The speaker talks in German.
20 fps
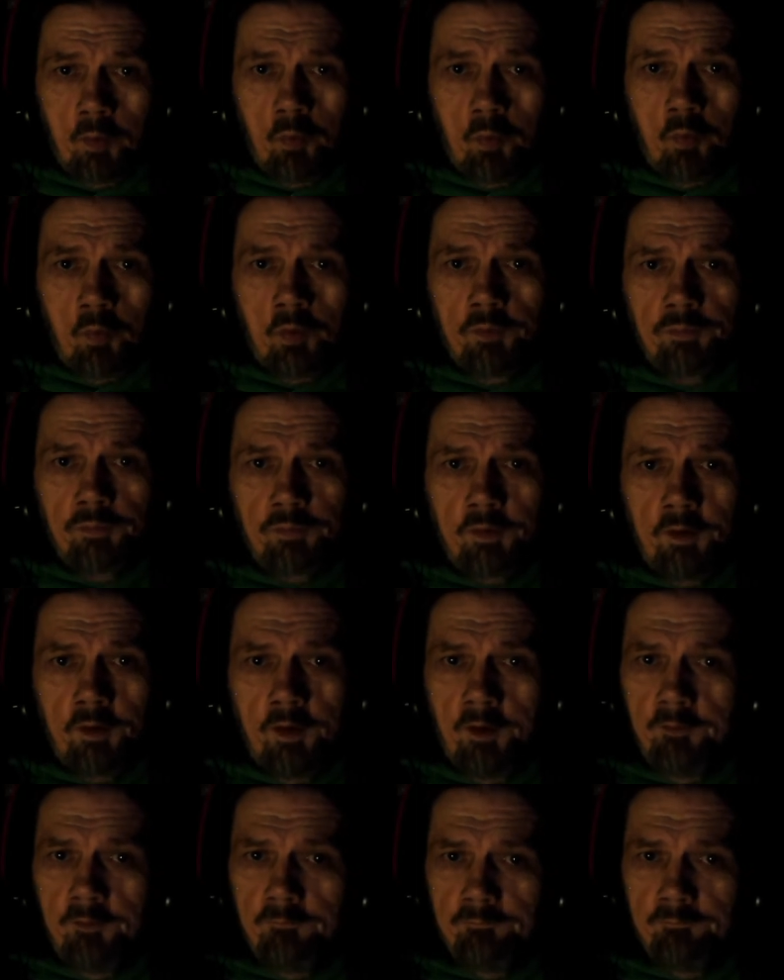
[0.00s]
Und
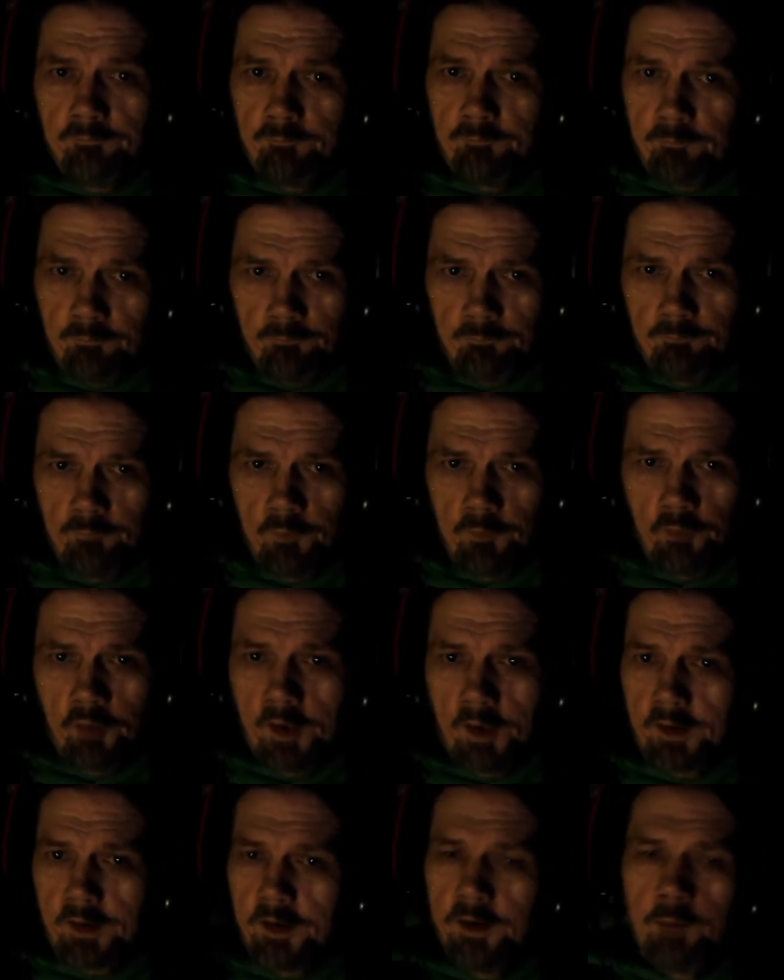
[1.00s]
äh,
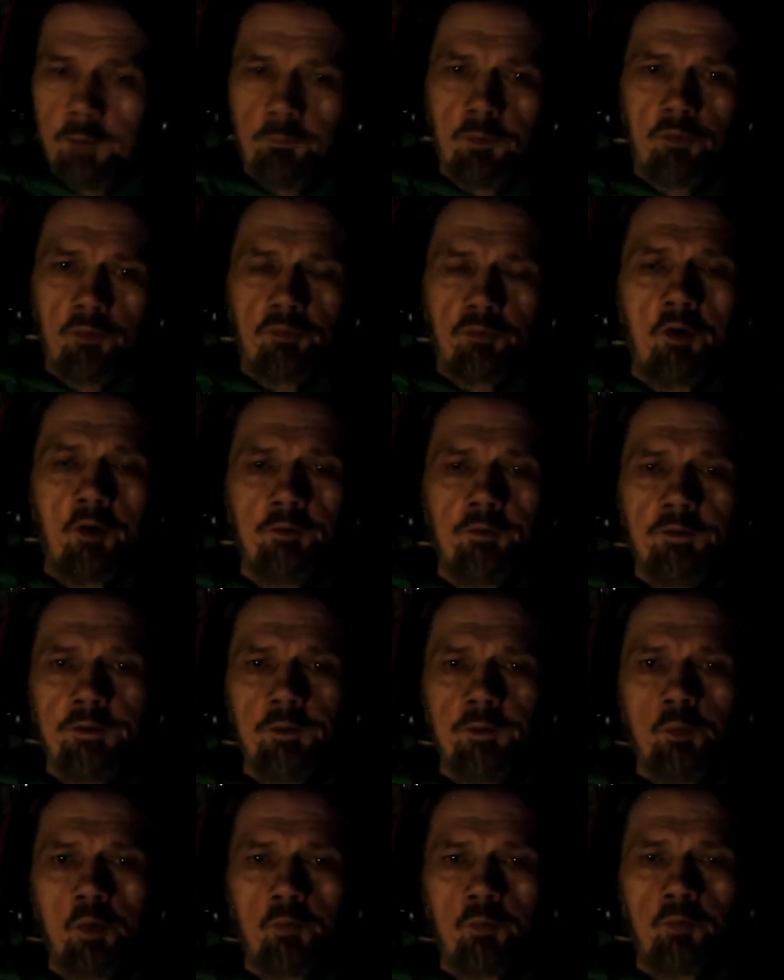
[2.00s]
dieser Klimp ist auch
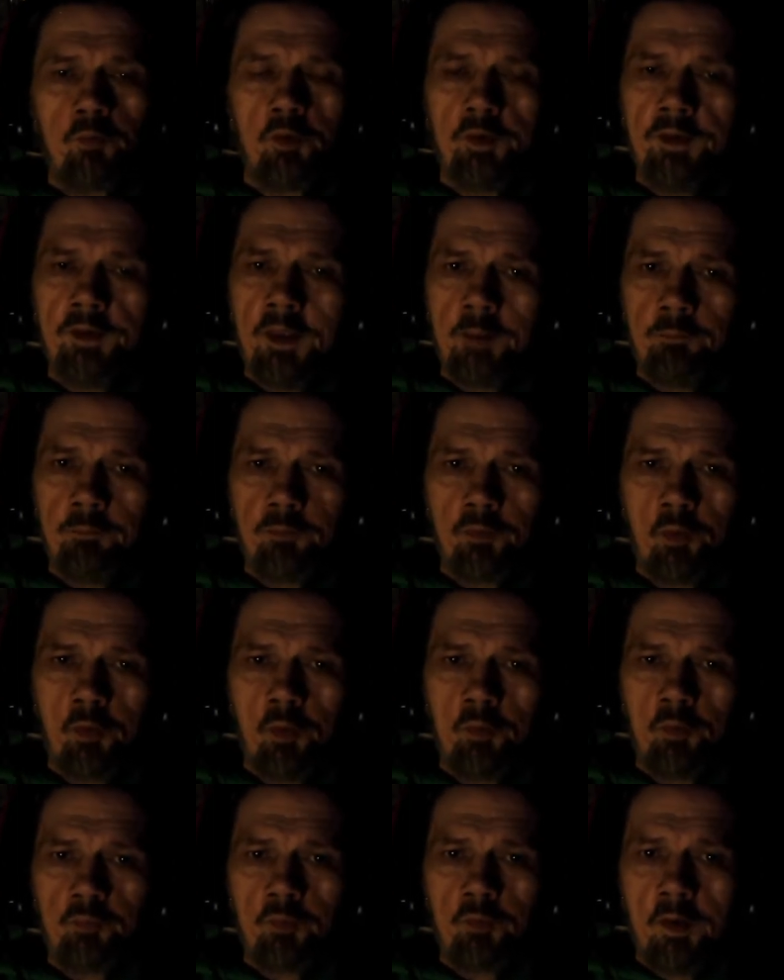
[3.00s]
nicht nur für den
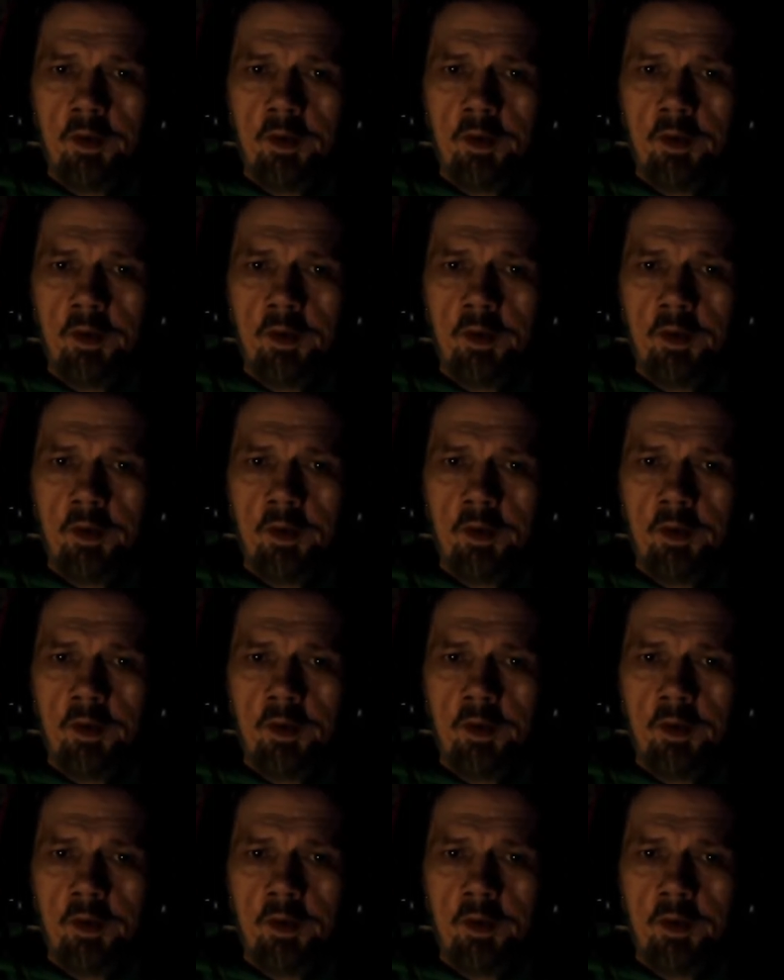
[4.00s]
Hemshof,